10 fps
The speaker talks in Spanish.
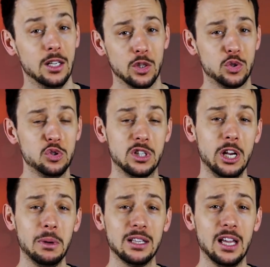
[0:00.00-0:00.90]

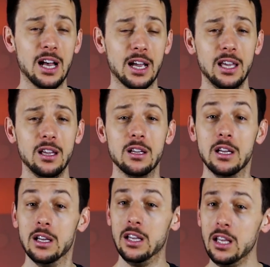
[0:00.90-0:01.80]
Suscríbete aquí
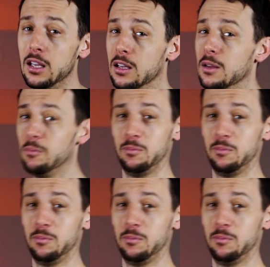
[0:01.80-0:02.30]
y